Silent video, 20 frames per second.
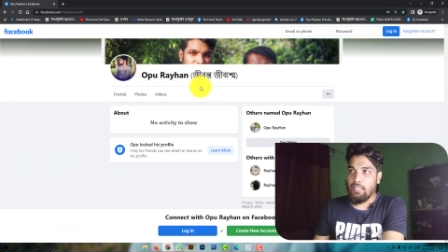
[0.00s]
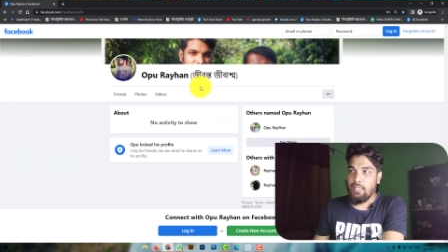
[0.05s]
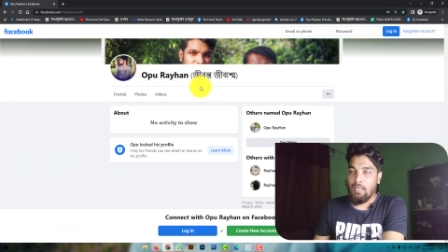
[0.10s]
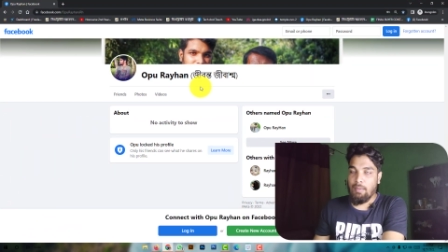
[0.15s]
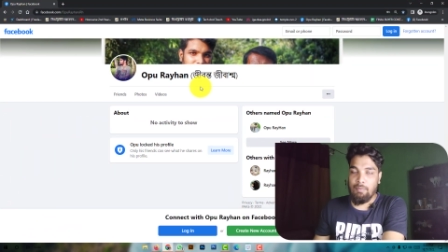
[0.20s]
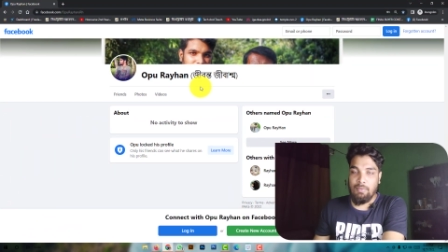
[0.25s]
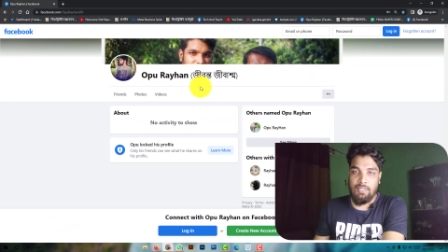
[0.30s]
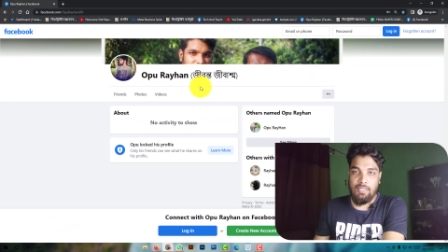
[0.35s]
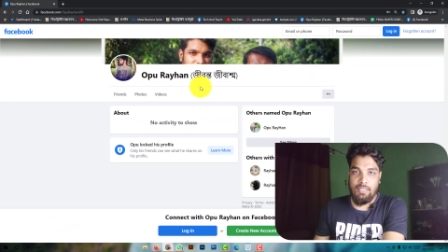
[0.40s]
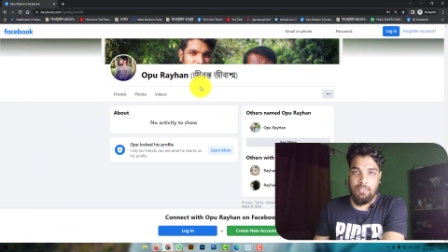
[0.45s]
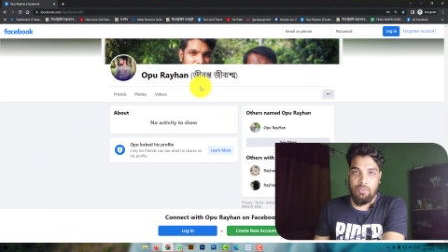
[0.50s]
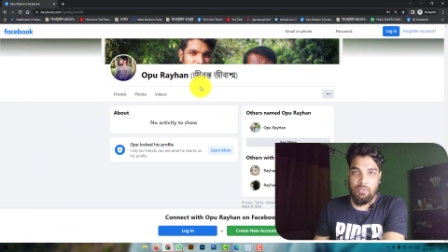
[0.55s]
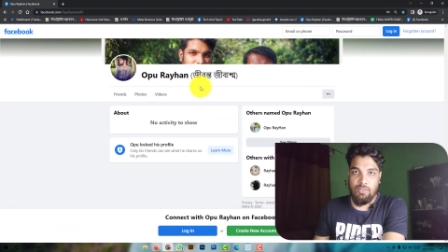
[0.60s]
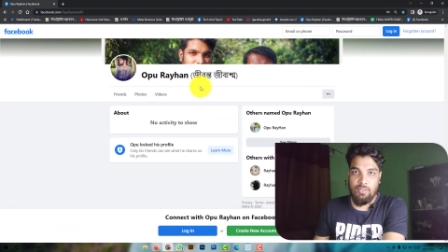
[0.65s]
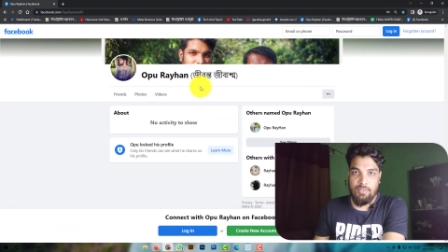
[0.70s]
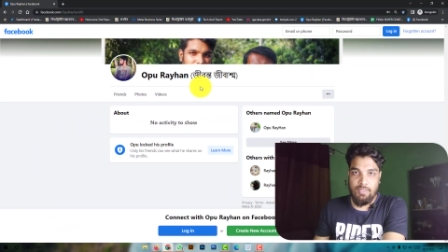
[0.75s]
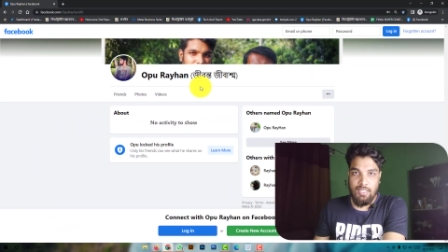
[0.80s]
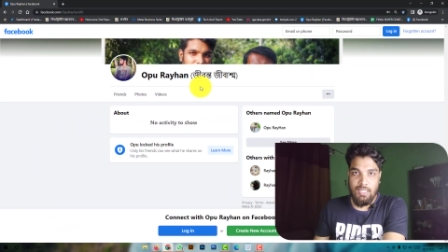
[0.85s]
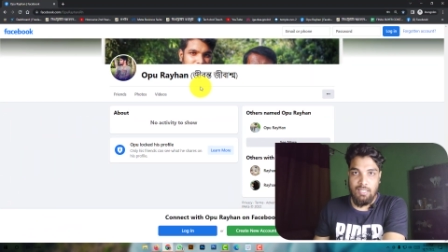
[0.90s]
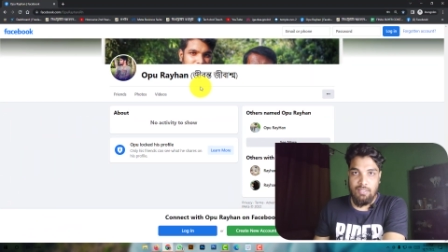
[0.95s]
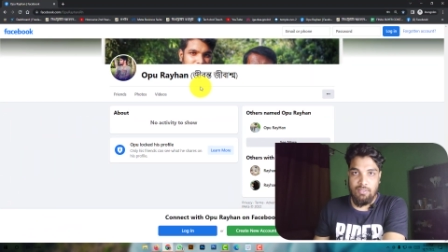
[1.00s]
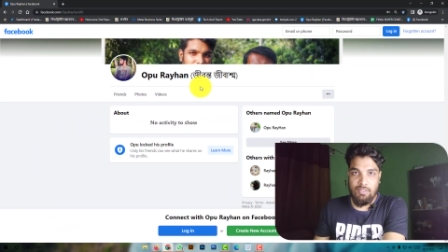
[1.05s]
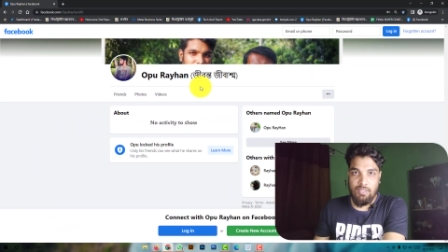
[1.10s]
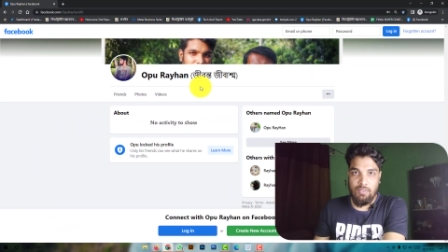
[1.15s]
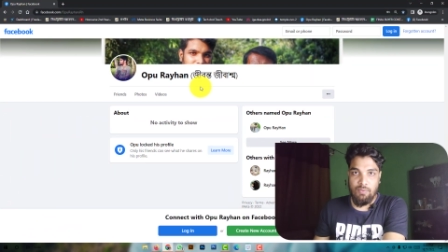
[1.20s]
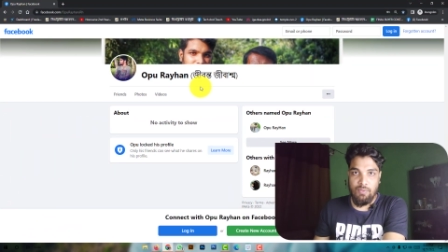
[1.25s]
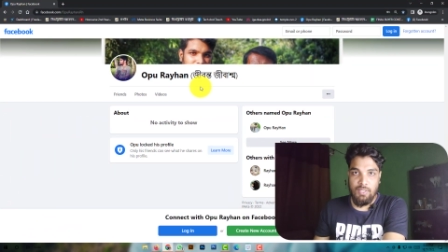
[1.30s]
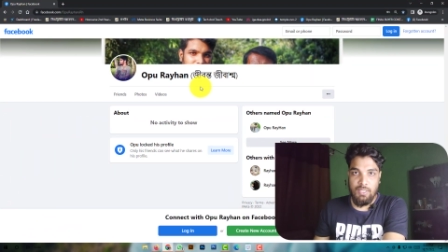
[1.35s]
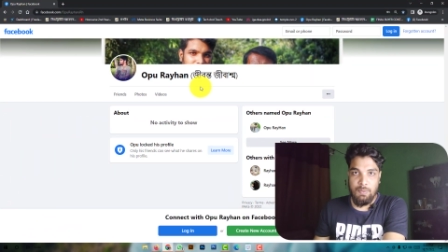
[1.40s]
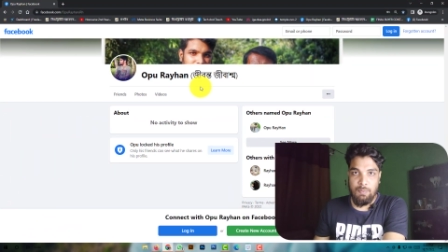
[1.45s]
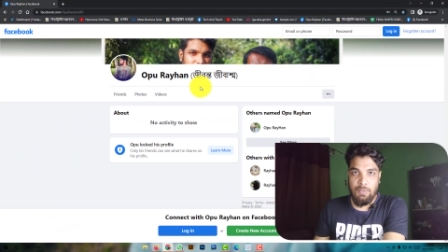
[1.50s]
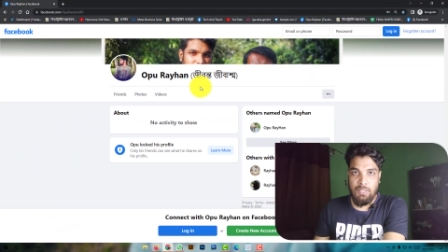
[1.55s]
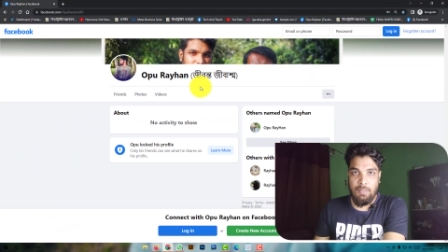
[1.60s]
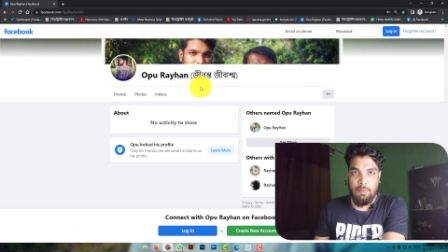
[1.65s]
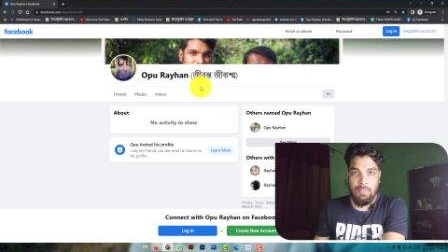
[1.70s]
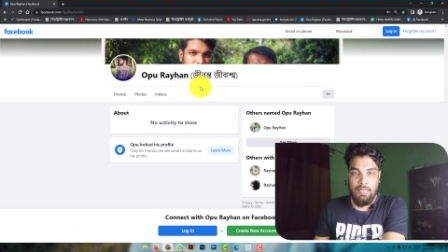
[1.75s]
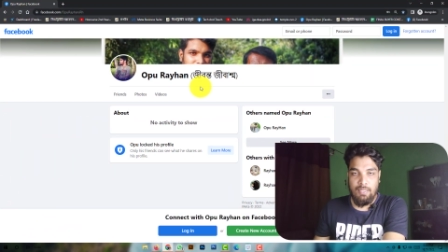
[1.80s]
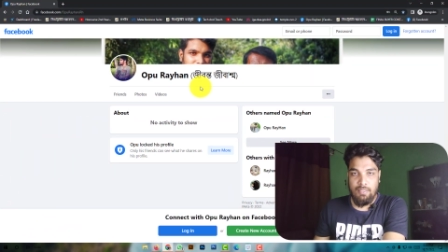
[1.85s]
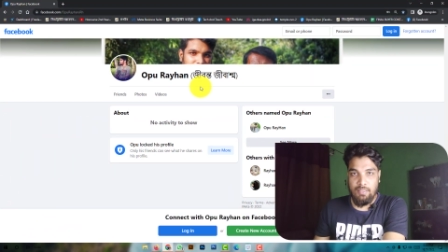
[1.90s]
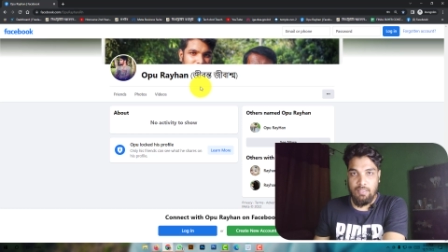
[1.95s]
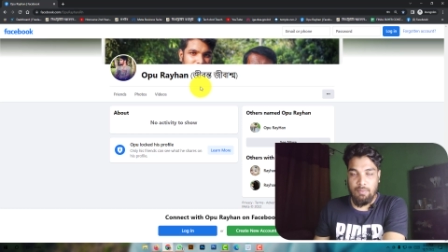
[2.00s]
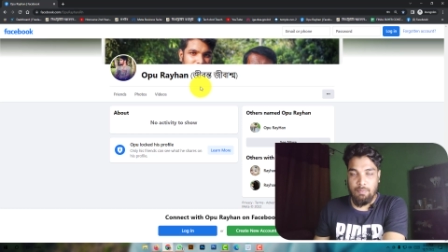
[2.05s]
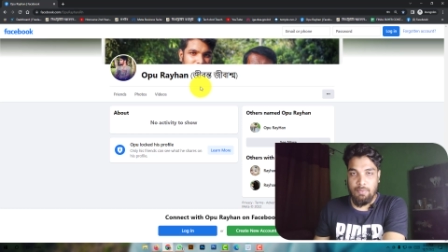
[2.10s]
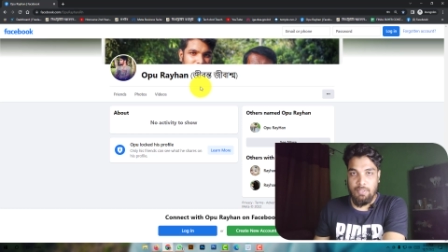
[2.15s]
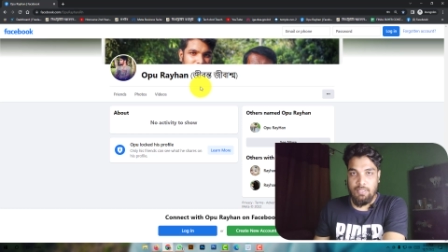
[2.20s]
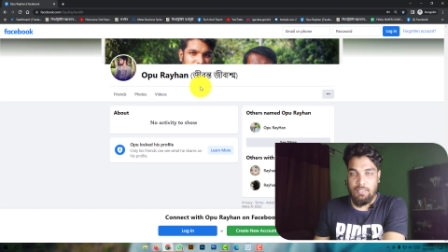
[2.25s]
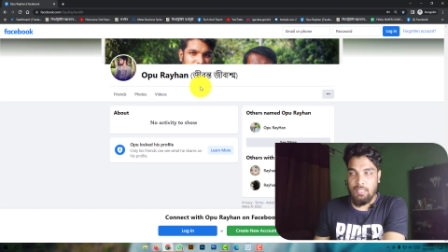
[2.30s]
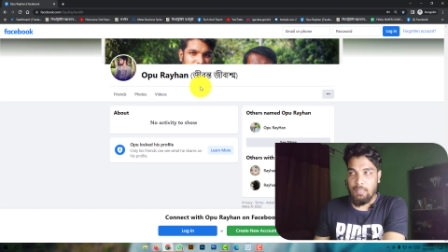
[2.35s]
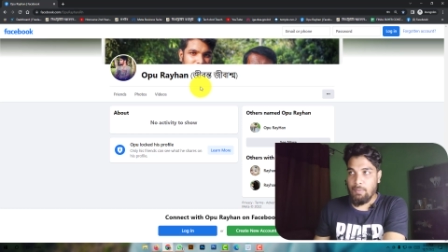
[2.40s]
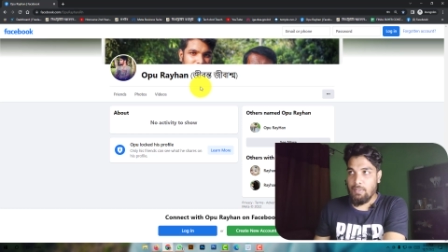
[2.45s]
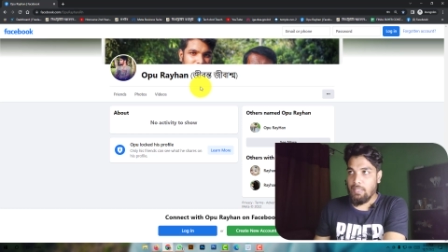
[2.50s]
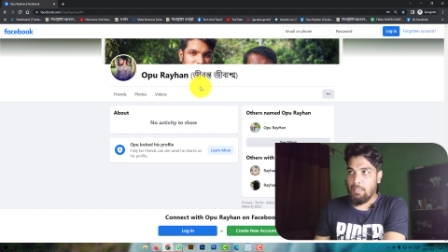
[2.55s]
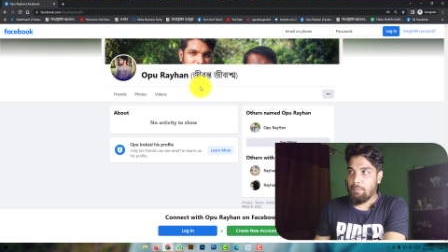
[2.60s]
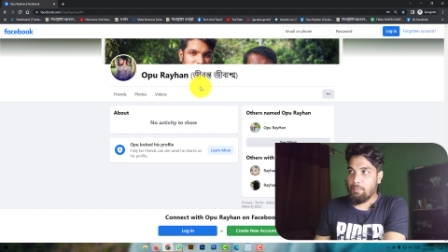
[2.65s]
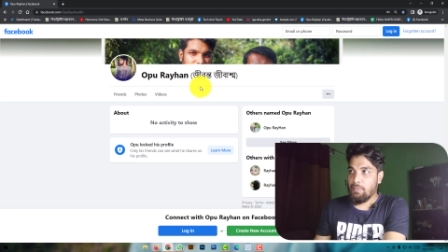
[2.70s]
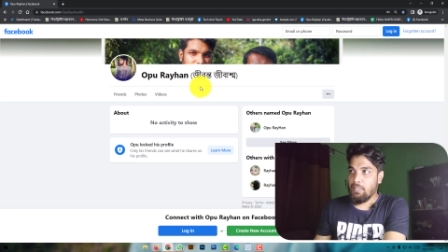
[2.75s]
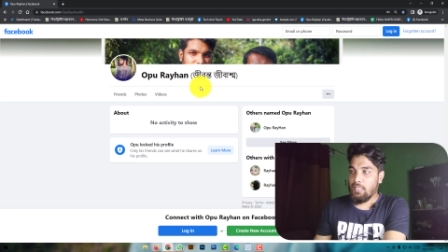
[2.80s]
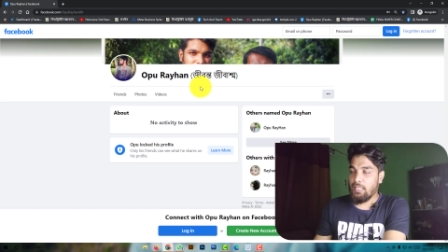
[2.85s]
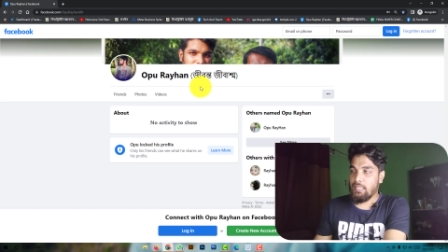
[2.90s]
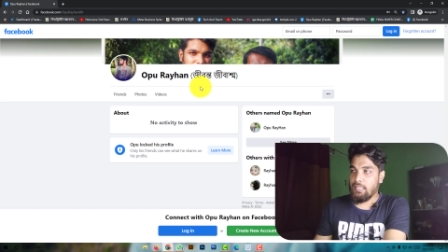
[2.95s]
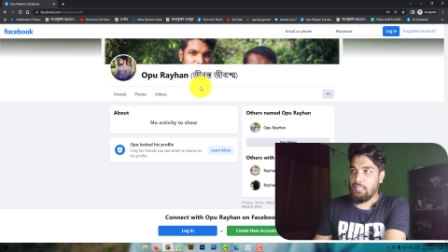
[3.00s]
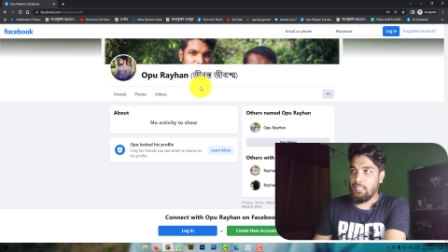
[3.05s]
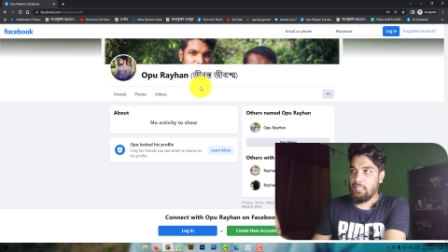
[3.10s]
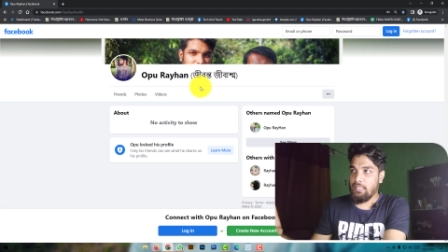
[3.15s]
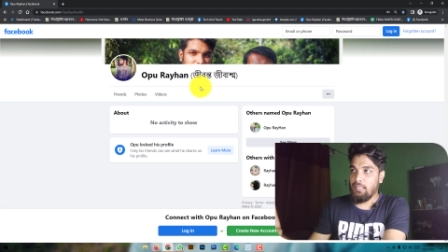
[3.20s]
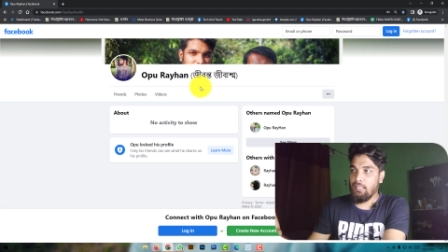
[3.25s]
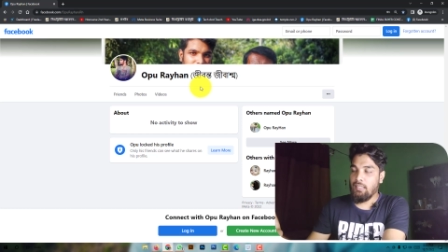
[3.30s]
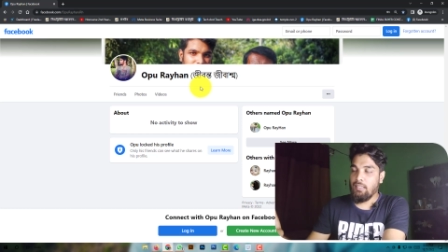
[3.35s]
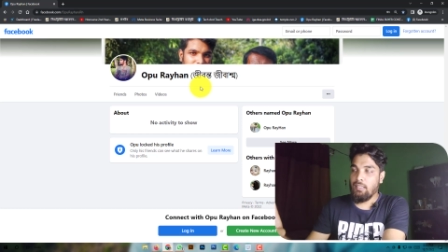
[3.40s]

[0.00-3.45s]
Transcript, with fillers: নাম লিখে যদি সার্চ দেন ফেসবুকে আমার আইডিটি পেয়ে যাবেন আপনারা দেন